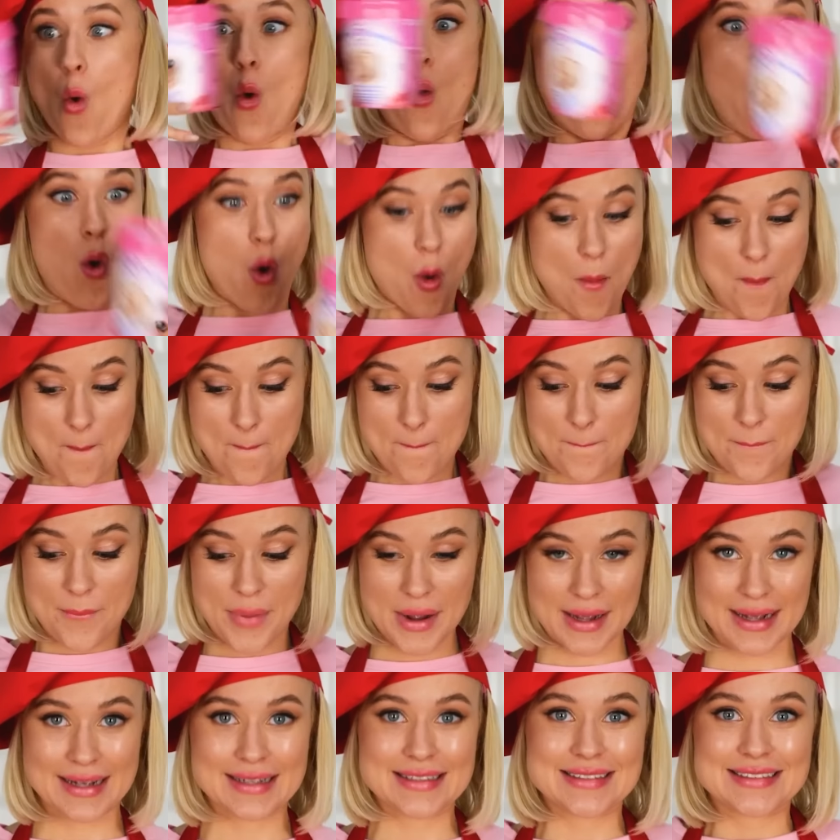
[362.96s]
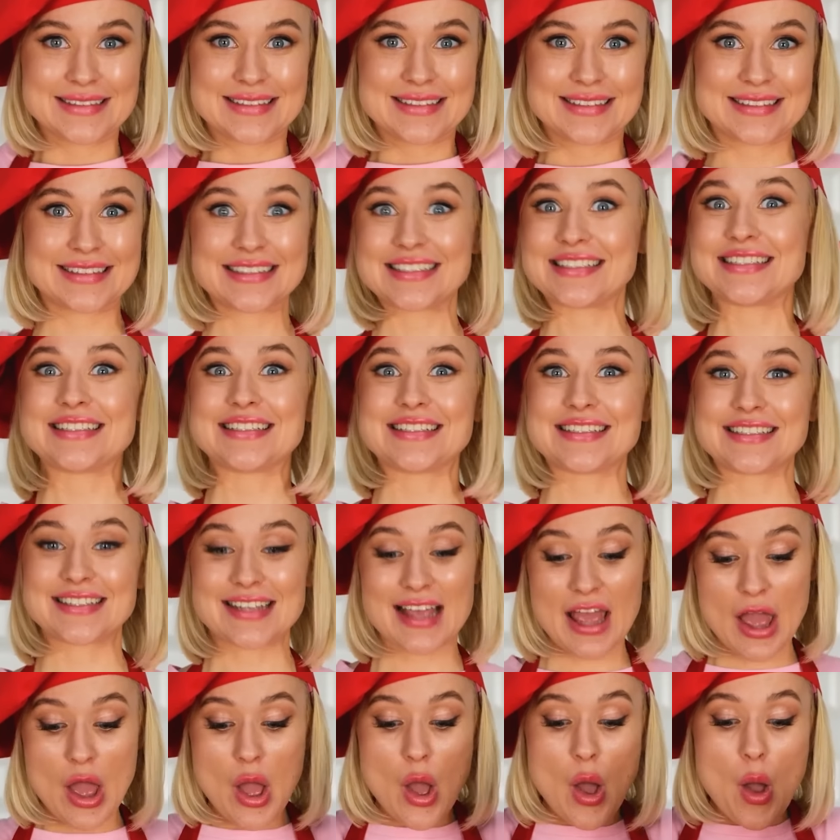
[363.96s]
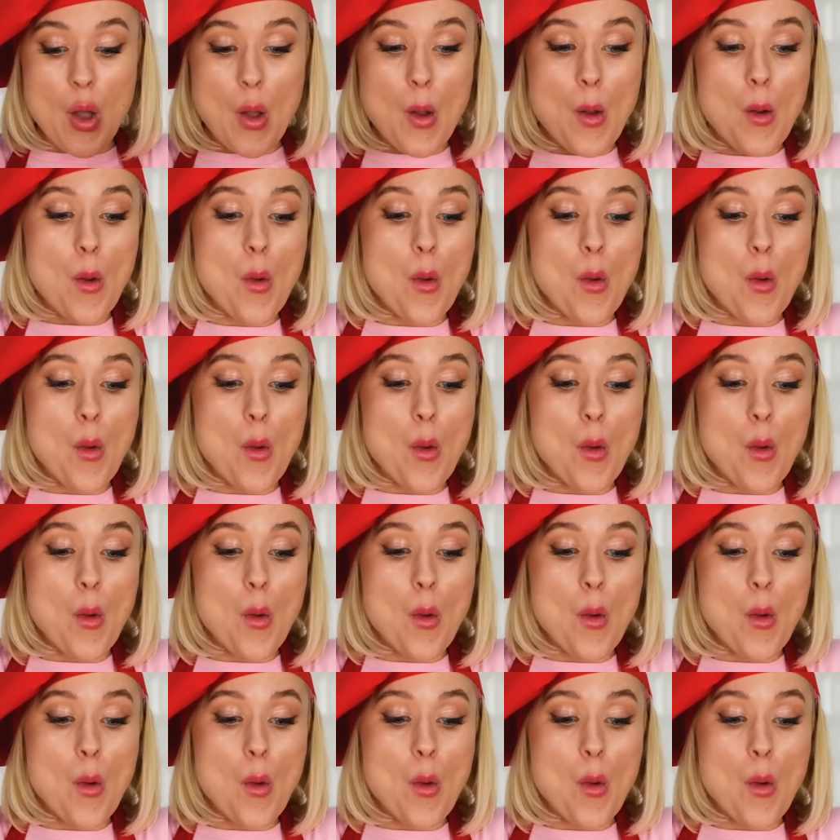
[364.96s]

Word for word: Kita mulai dari es krimnya. Pakai